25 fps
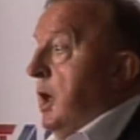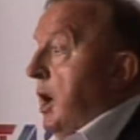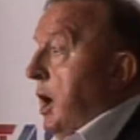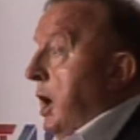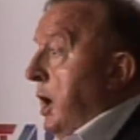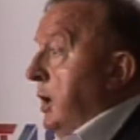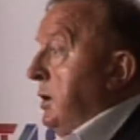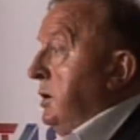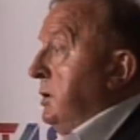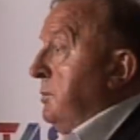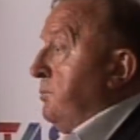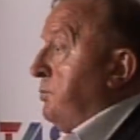
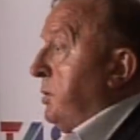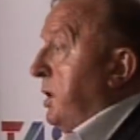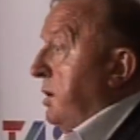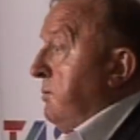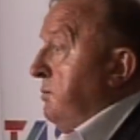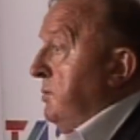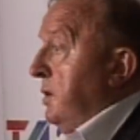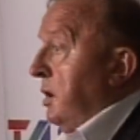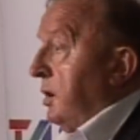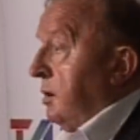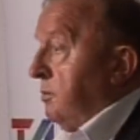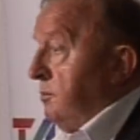ani
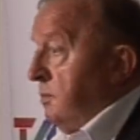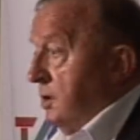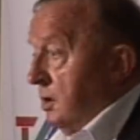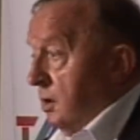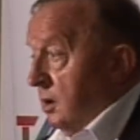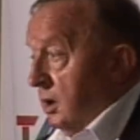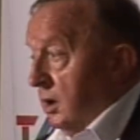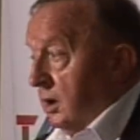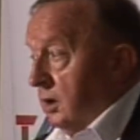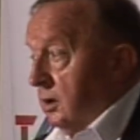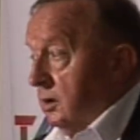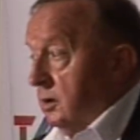premier
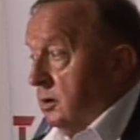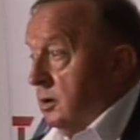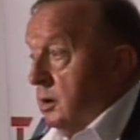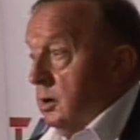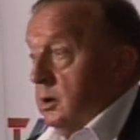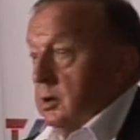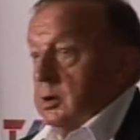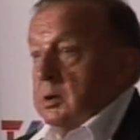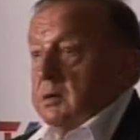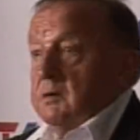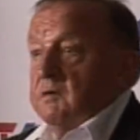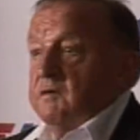Miller
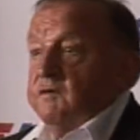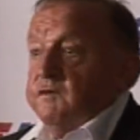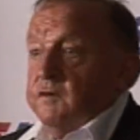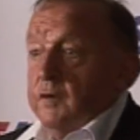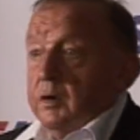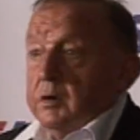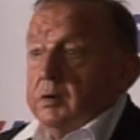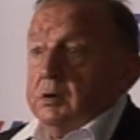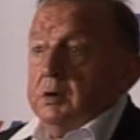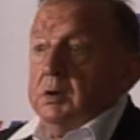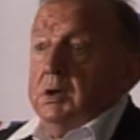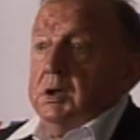w
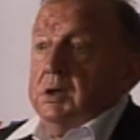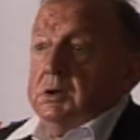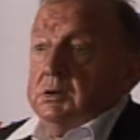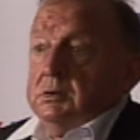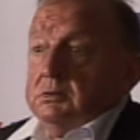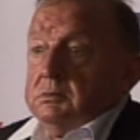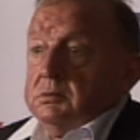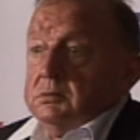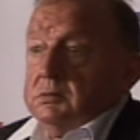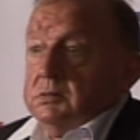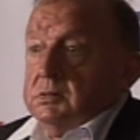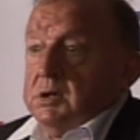
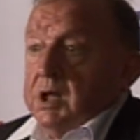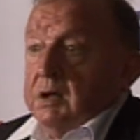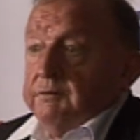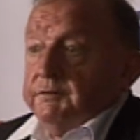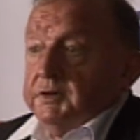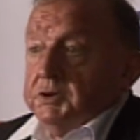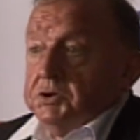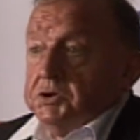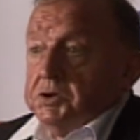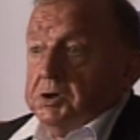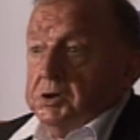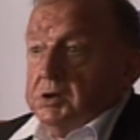ogóle
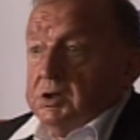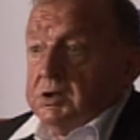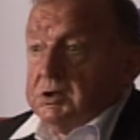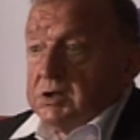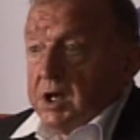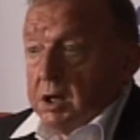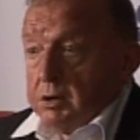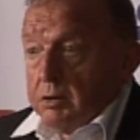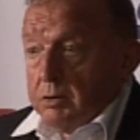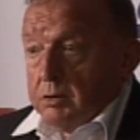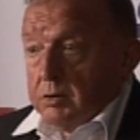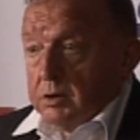nawet się nie
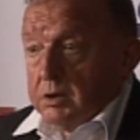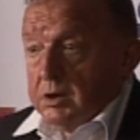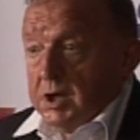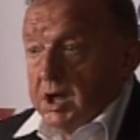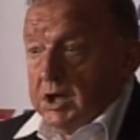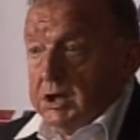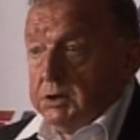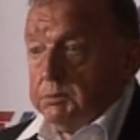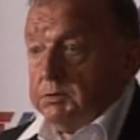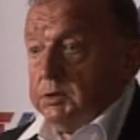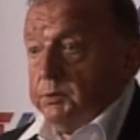zająknęli,